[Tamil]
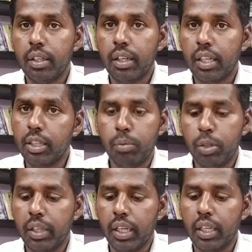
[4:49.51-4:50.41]
கருத்தை
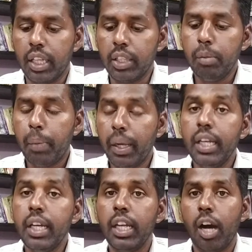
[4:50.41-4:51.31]
முன்வைக்கிறார் அதாவது
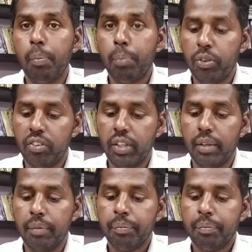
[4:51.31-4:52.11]
பைனரி ஆப்போசிஷன்